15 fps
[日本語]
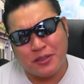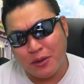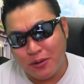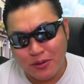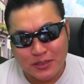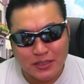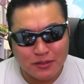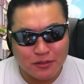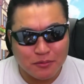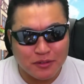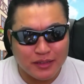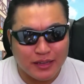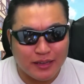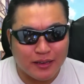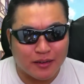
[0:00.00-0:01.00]
もうどうし
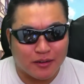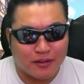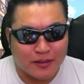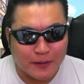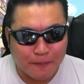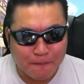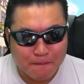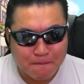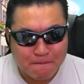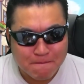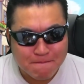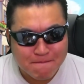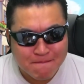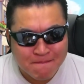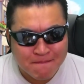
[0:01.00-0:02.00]
ようもねえよ。
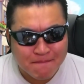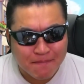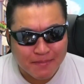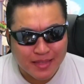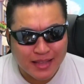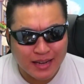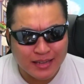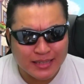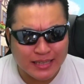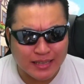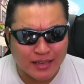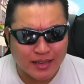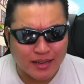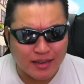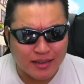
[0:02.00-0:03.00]

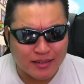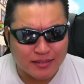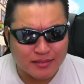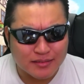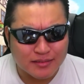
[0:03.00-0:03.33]
何